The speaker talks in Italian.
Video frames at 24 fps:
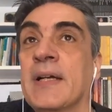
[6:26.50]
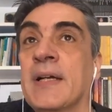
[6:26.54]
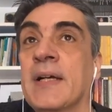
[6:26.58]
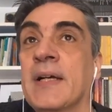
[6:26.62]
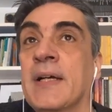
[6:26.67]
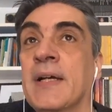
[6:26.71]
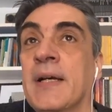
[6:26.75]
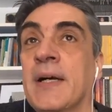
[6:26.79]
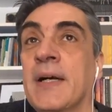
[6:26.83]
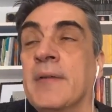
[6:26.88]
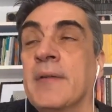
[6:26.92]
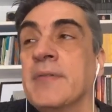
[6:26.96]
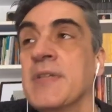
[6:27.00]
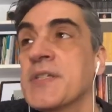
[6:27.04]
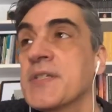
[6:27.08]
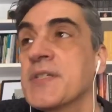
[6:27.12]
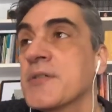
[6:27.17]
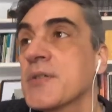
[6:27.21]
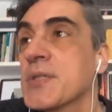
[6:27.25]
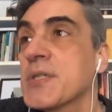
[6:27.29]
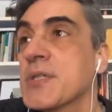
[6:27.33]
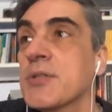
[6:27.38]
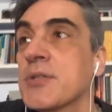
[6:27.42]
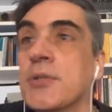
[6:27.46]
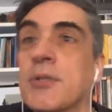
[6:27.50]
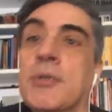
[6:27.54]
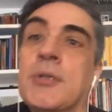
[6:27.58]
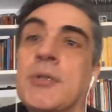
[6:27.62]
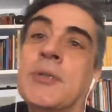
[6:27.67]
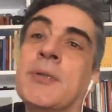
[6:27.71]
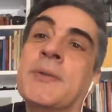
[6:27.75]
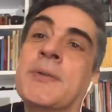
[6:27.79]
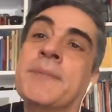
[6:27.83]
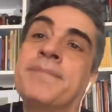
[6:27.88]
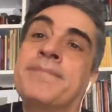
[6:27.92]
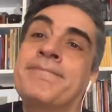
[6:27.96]
Uh, è un
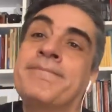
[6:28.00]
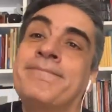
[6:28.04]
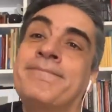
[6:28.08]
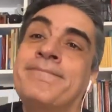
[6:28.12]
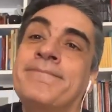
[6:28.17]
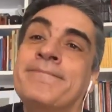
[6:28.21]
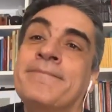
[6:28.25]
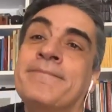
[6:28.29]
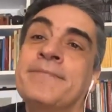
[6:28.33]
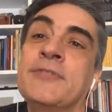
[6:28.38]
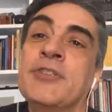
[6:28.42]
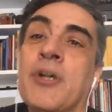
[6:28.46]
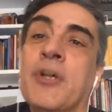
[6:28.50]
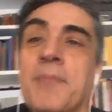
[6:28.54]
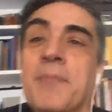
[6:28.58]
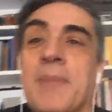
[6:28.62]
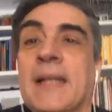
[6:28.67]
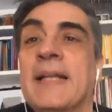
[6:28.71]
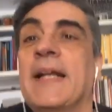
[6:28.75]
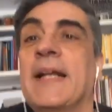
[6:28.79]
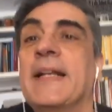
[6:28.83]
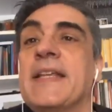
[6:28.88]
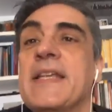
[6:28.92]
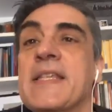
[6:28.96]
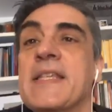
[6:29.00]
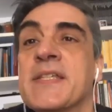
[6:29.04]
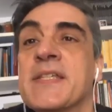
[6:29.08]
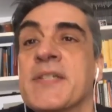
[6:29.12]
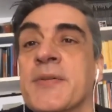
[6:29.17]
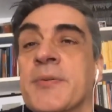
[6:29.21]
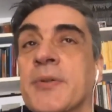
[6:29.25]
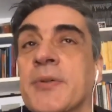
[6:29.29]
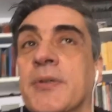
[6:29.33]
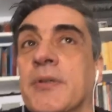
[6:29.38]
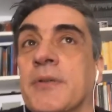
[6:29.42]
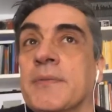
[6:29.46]
discorso non
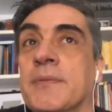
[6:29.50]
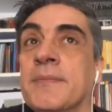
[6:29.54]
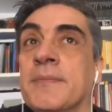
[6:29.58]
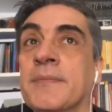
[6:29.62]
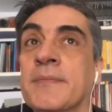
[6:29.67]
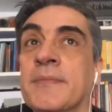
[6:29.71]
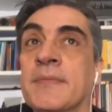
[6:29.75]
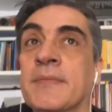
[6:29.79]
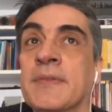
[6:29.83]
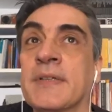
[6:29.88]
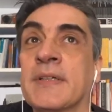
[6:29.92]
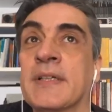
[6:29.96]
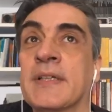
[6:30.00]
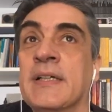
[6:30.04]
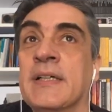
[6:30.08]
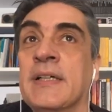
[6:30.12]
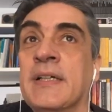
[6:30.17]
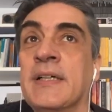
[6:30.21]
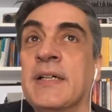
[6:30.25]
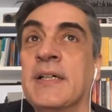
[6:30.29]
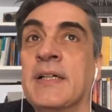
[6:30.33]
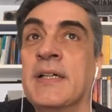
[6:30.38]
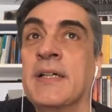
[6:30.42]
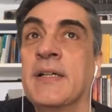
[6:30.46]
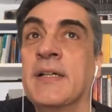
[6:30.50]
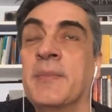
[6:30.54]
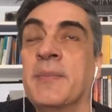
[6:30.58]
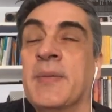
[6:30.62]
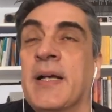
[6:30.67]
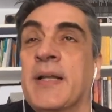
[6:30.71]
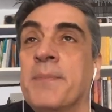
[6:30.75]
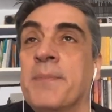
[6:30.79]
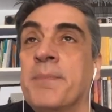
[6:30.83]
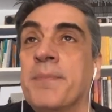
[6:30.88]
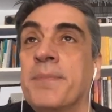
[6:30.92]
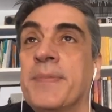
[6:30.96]
banalissimo, uh,
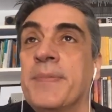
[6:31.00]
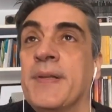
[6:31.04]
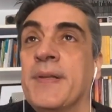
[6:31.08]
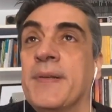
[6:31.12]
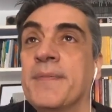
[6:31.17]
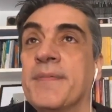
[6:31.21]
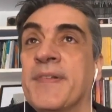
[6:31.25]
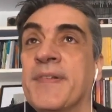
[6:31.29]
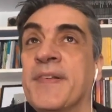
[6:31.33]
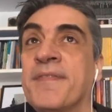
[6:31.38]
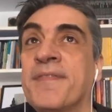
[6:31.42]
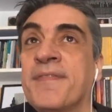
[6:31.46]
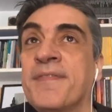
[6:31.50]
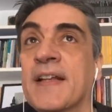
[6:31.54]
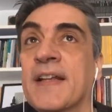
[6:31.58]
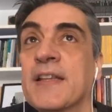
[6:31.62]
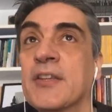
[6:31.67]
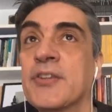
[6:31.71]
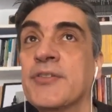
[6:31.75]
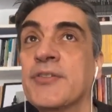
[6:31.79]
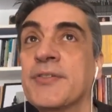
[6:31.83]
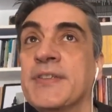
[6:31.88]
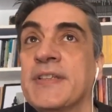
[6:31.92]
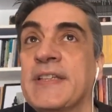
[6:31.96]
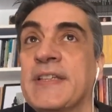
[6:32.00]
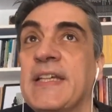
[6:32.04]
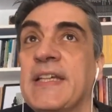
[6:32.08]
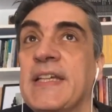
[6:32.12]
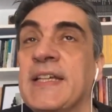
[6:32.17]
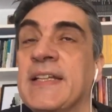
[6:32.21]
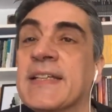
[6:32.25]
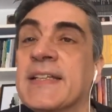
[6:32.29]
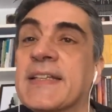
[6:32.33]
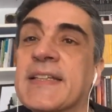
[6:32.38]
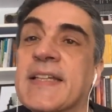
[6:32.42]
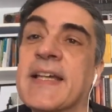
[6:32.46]
ma il, il, il, fatto
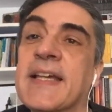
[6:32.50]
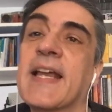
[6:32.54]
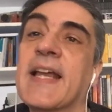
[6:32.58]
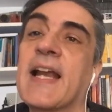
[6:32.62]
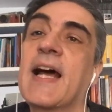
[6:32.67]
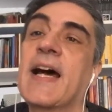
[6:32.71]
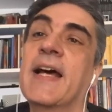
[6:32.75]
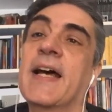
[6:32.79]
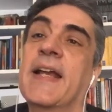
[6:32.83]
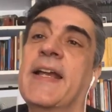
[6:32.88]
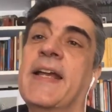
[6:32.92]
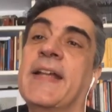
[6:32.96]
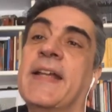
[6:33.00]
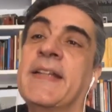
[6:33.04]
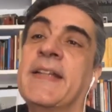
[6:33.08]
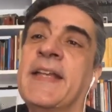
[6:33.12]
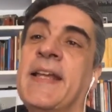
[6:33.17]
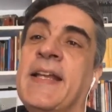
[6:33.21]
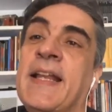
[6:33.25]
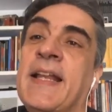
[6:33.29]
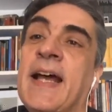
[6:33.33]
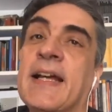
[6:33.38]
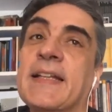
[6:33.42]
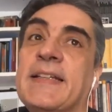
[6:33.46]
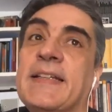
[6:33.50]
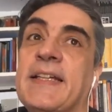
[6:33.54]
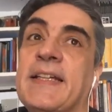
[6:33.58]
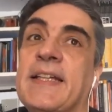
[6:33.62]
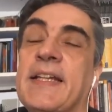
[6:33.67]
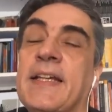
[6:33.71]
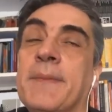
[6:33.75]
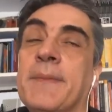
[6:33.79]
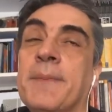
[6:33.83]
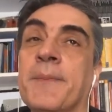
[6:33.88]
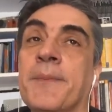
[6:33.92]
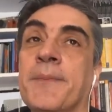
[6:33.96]
di integrare dei
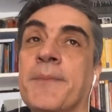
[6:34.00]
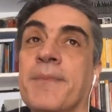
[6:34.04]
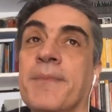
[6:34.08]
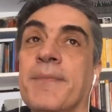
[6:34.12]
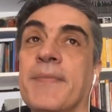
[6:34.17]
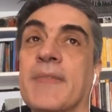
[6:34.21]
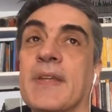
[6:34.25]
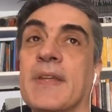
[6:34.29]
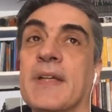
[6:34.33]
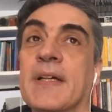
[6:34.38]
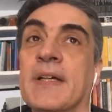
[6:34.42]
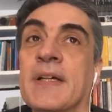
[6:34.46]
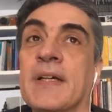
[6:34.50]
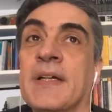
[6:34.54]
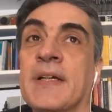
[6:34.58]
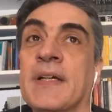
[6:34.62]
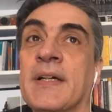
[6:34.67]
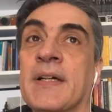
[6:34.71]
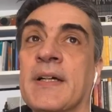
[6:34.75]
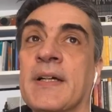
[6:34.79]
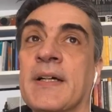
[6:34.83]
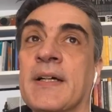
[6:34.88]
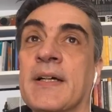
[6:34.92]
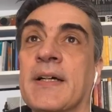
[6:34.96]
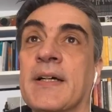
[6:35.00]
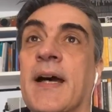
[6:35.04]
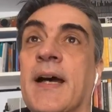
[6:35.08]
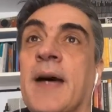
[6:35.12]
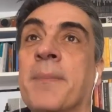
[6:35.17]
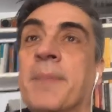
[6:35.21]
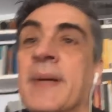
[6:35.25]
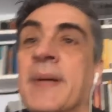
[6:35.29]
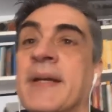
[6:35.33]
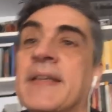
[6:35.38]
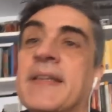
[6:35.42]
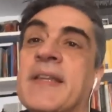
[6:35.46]
lati
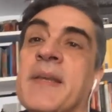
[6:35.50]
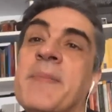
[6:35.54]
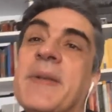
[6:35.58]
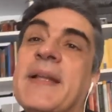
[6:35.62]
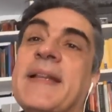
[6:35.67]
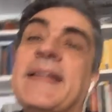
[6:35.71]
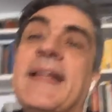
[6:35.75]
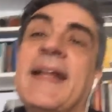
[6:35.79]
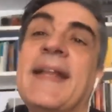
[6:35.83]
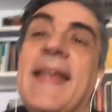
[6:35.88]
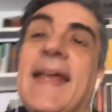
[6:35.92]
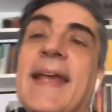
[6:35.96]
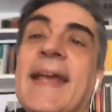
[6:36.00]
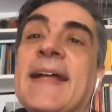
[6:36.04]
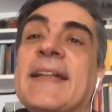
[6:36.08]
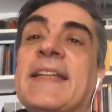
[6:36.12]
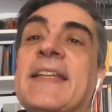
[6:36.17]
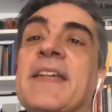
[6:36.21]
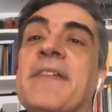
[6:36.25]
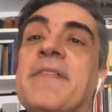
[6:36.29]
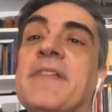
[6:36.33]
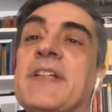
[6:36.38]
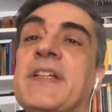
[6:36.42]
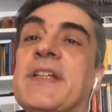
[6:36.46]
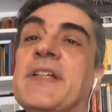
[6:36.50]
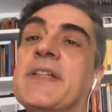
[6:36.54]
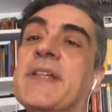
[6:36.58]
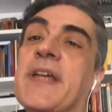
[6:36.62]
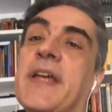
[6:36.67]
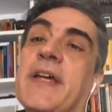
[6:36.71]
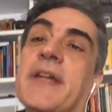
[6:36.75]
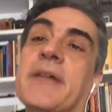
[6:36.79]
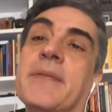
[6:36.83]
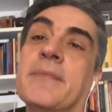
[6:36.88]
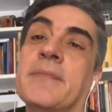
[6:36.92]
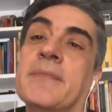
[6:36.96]
apparentemente negativi di
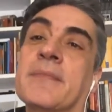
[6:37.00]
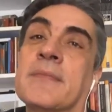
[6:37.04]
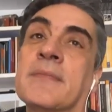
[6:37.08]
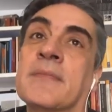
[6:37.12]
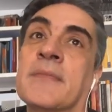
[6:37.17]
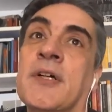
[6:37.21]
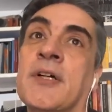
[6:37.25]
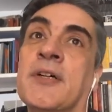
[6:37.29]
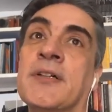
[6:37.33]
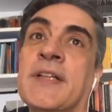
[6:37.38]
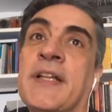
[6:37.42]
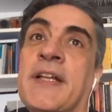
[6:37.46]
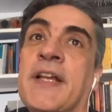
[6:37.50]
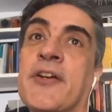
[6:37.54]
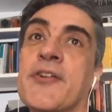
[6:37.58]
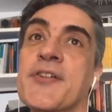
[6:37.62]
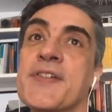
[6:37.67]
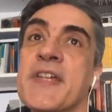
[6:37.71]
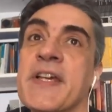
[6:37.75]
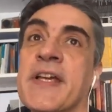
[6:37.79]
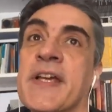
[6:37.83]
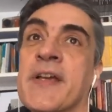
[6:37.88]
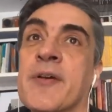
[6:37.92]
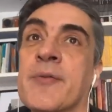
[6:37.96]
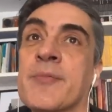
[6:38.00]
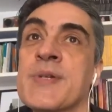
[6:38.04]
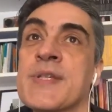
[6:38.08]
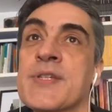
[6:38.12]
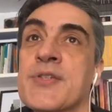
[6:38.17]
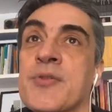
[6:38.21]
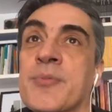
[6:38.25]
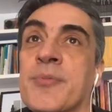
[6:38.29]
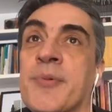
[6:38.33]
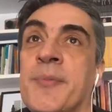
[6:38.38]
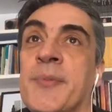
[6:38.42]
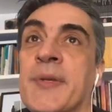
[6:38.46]
te, no? delle cose che in
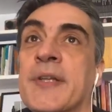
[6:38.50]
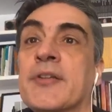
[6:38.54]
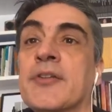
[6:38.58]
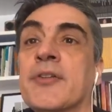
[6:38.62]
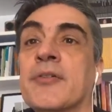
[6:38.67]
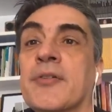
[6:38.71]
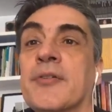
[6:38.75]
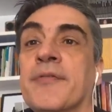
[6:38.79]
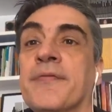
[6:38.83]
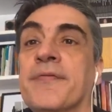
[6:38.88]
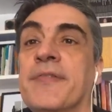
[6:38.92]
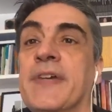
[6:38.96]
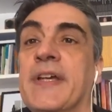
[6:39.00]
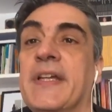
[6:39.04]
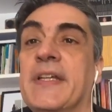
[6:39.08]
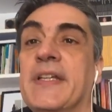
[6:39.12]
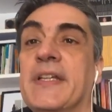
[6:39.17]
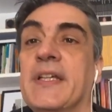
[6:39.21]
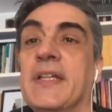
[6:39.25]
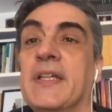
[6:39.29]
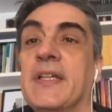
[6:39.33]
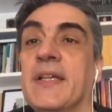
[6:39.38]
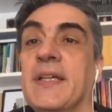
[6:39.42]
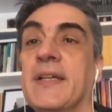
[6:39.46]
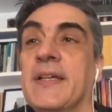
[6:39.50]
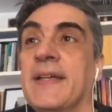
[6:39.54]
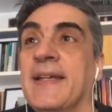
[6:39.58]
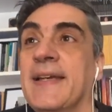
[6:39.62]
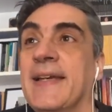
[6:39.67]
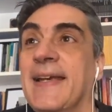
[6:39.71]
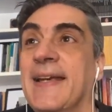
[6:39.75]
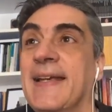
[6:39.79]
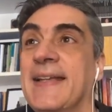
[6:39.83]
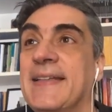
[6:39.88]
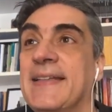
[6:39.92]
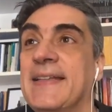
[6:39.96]
questo momento non vedi,
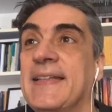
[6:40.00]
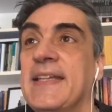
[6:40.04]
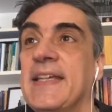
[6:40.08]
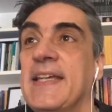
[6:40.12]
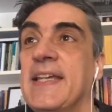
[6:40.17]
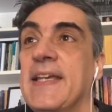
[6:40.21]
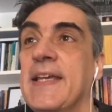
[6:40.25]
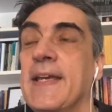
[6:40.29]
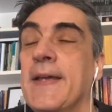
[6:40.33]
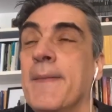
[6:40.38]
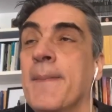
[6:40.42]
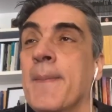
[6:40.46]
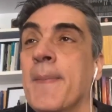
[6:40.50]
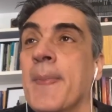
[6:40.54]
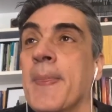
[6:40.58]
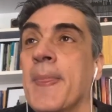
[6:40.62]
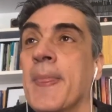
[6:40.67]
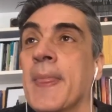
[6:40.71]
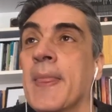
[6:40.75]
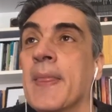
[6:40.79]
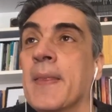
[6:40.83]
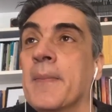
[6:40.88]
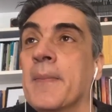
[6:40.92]
e di